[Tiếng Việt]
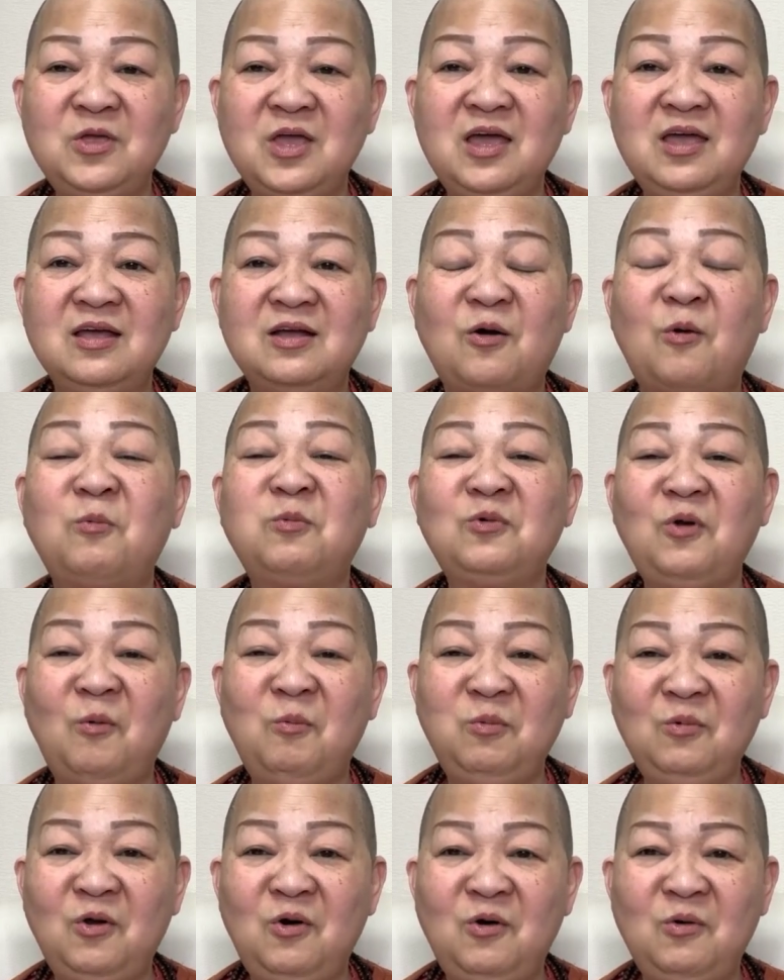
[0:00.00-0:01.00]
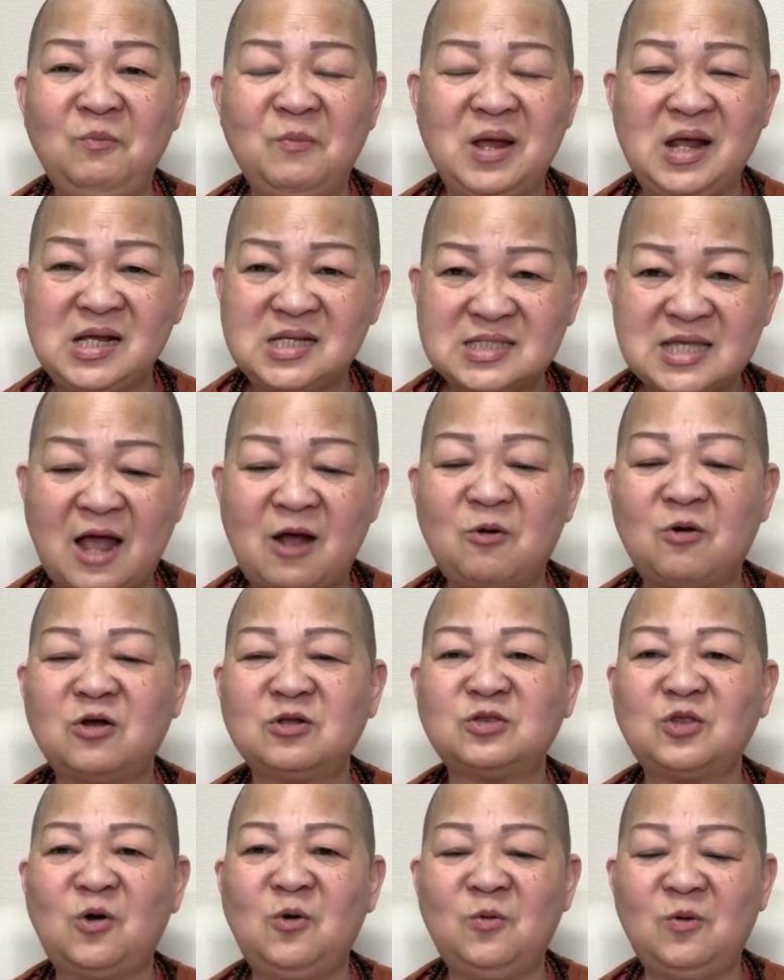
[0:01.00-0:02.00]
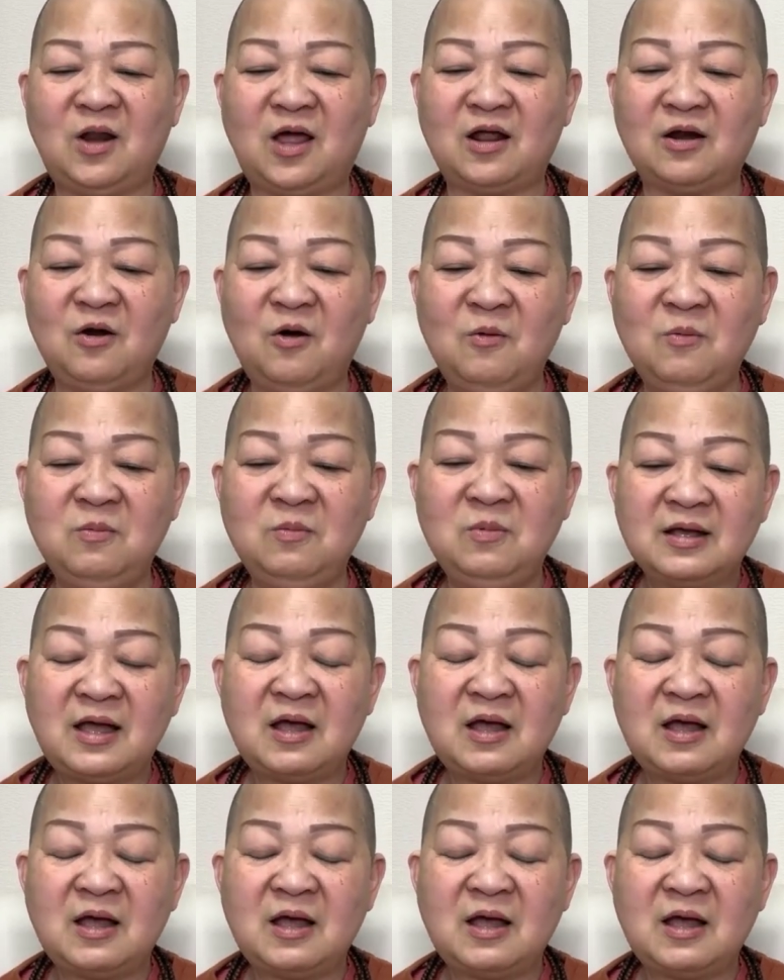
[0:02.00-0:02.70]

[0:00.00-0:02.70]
vi cũng đúng luôn, miễn sao có tu là đúng.